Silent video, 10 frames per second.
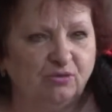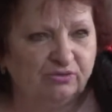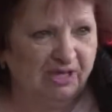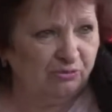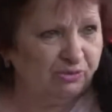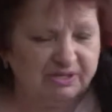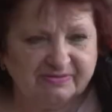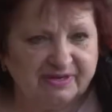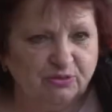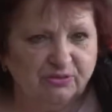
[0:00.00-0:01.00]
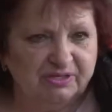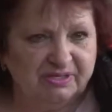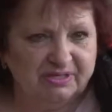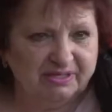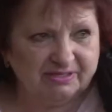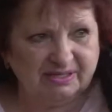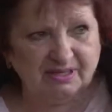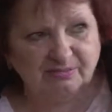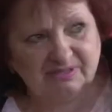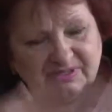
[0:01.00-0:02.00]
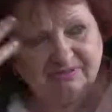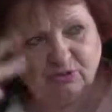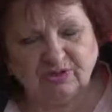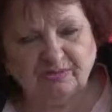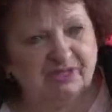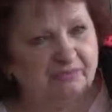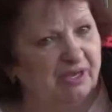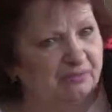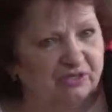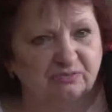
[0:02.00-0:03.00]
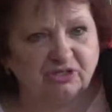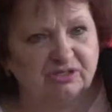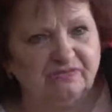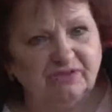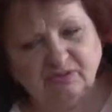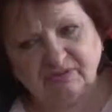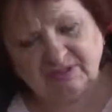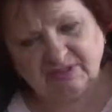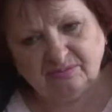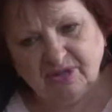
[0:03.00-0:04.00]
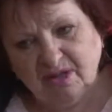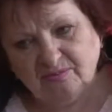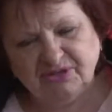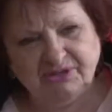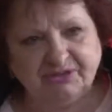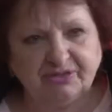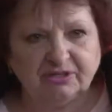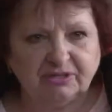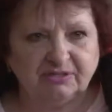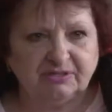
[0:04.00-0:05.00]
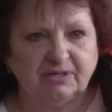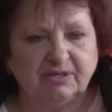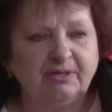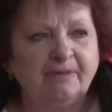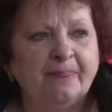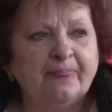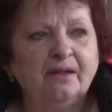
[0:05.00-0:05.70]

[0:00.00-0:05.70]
у, у нас в районе нет, а там за высокими домами нам же не видно, у нас там пятиэтажки старые.